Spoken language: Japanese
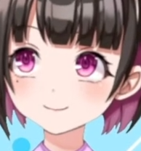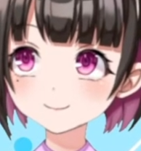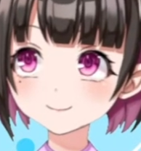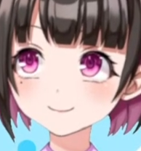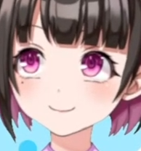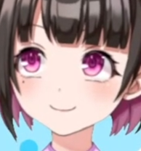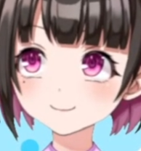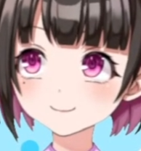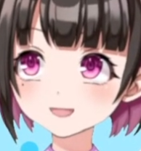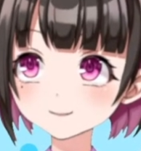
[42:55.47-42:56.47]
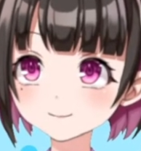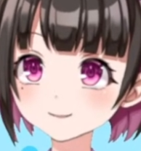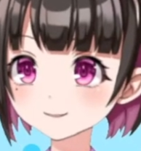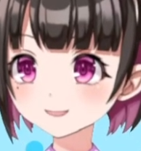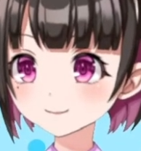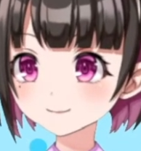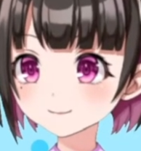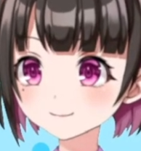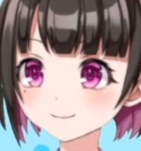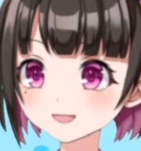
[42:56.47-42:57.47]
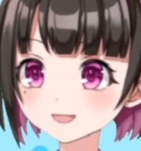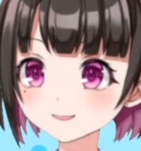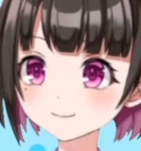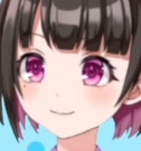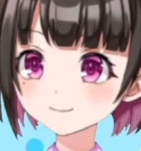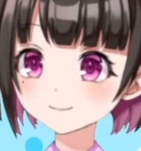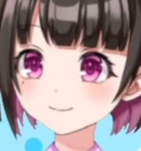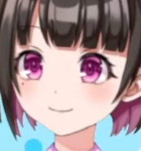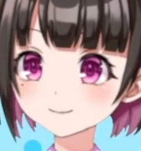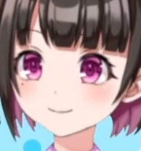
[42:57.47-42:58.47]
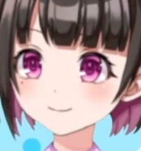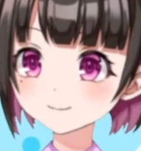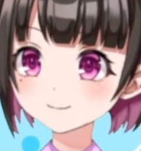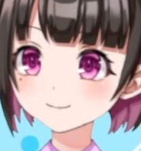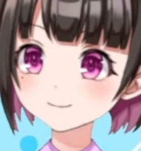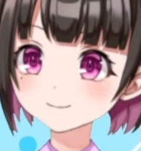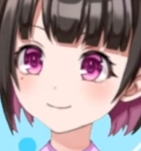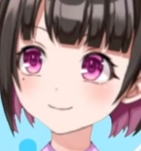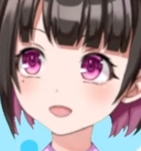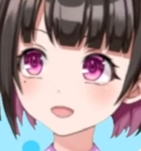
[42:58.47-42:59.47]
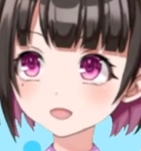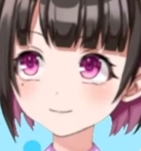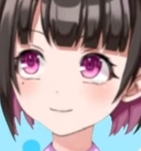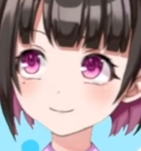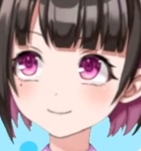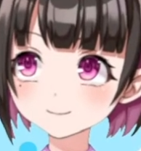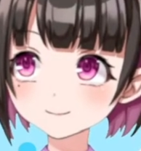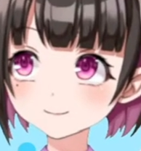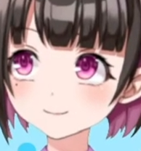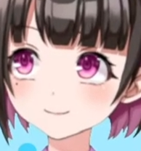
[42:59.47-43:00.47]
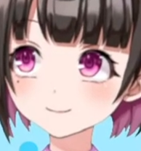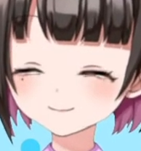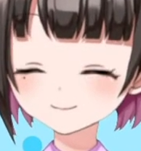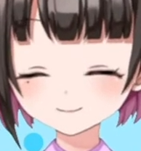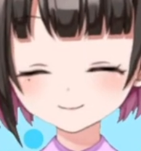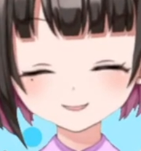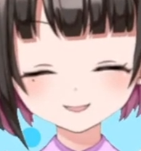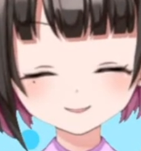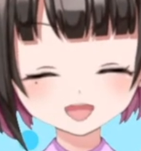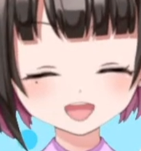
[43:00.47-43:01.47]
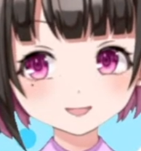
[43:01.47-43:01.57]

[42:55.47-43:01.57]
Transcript: さあ、ボールのポゼッションは、全北ヒュンダイ 54%、浦和レッズ 46% ですね。